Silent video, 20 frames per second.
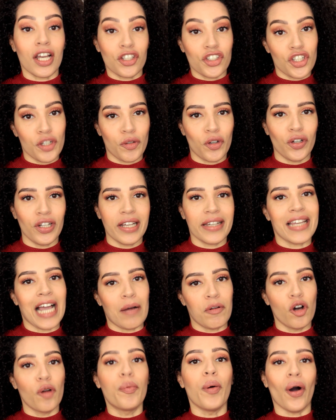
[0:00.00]
ci
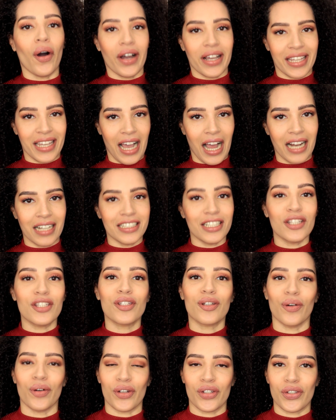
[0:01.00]
colleghiamo poi al
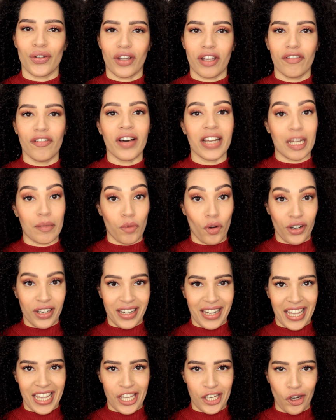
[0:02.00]
discorso che faremo
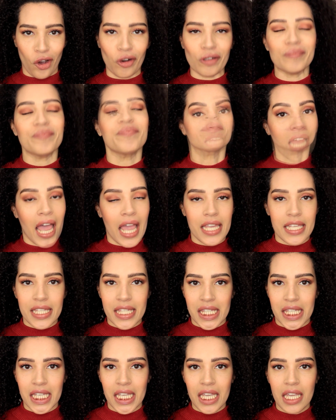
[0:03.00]
nei no direi
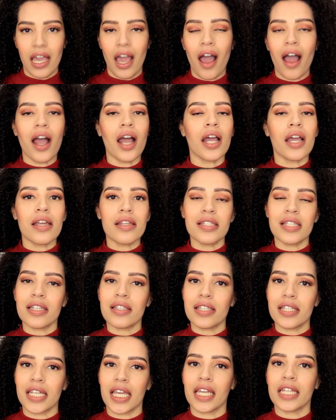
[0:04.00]
sì anche se
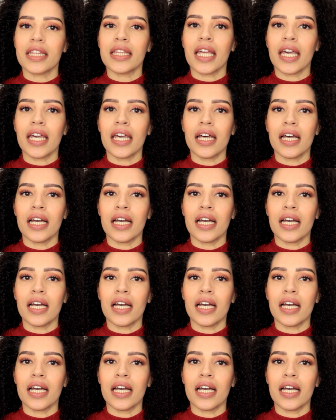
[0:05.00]
siete